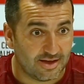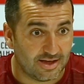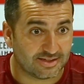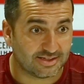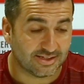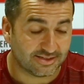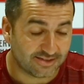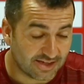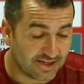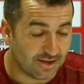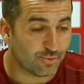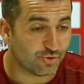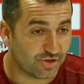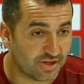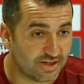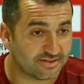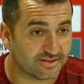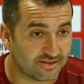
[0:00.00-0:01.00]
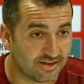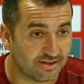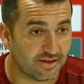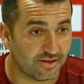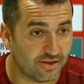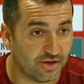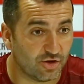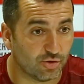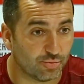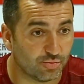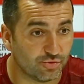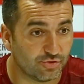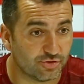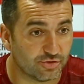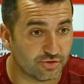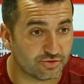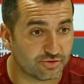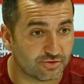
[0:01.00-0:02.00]
es que este equipo tiene 75
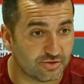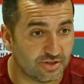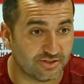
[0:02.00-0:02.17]
puntos